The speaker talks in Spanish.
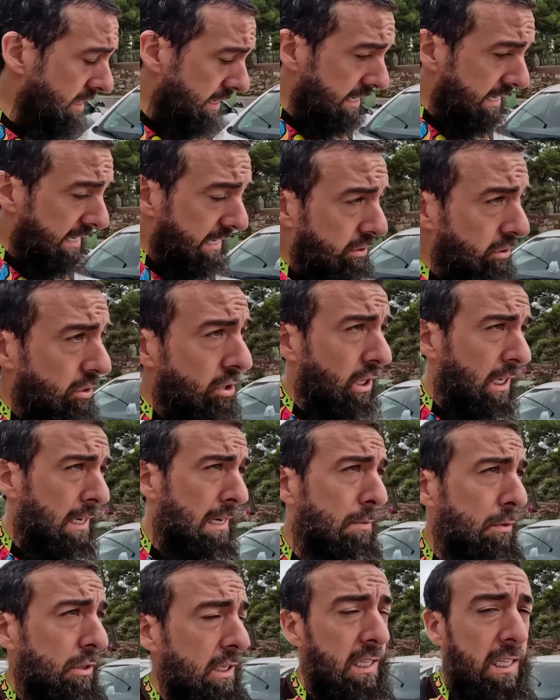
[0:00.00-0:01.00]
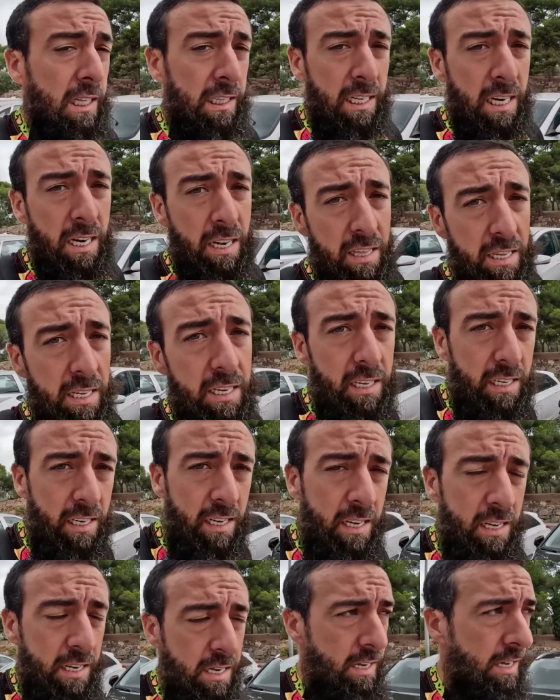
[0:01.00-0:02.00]
Y eso es lo que vamos a tratar de,
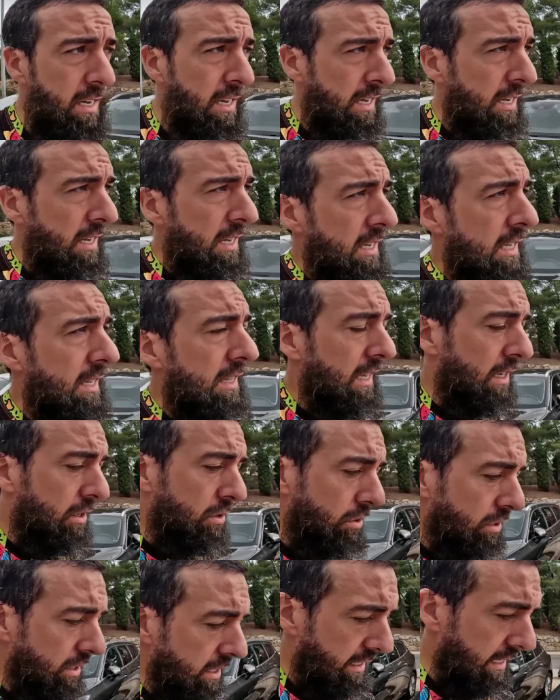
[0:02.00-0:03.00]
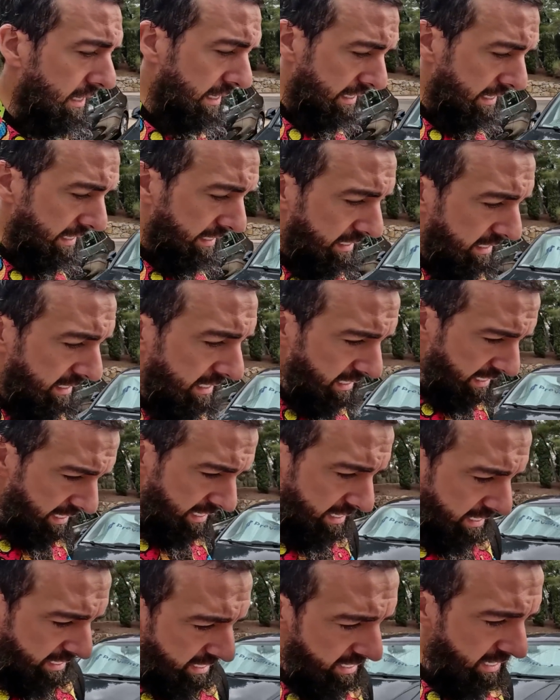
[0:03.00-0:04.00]
de corregir. Así
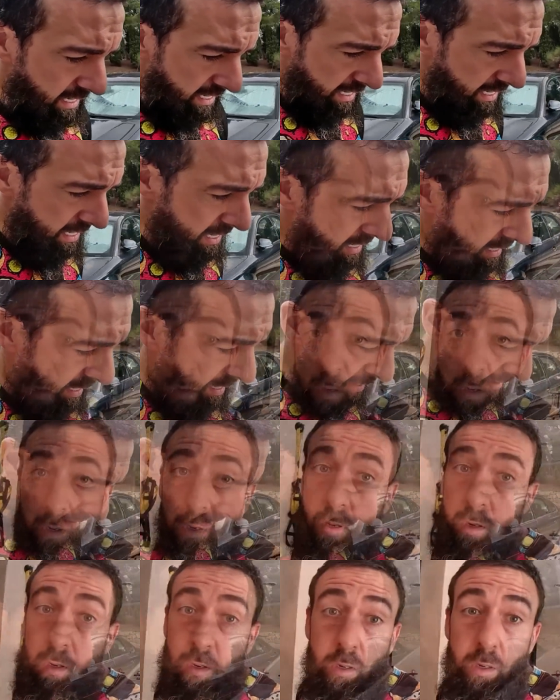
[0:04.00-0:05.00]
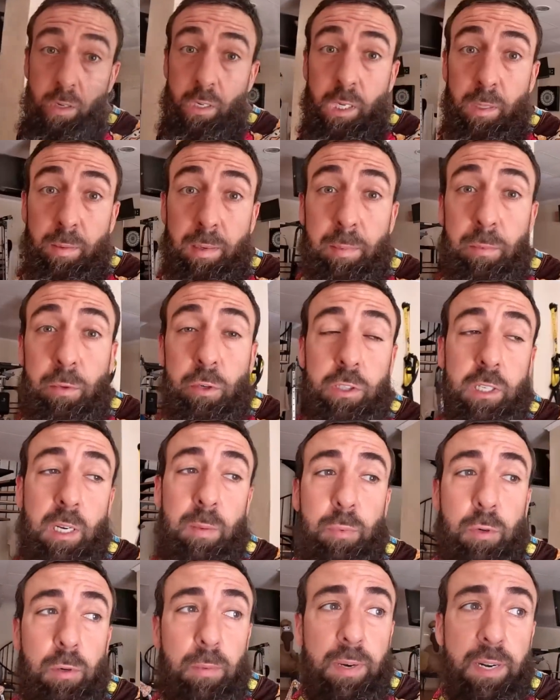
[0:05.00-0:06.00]
que y vamos
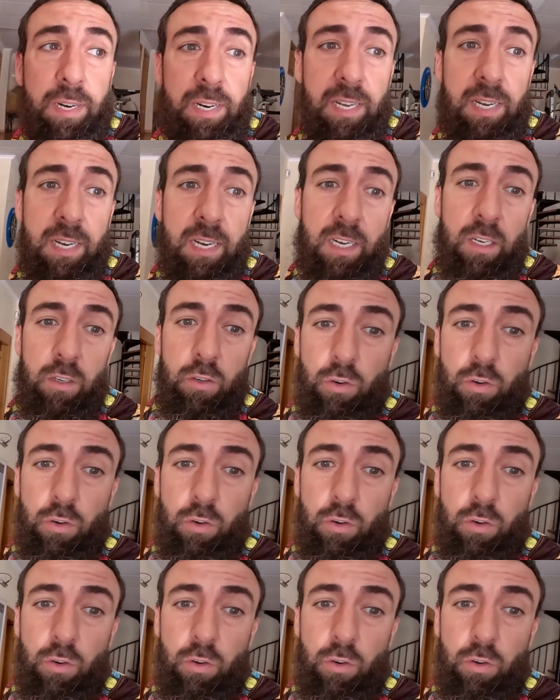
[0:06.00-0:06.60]
a probar a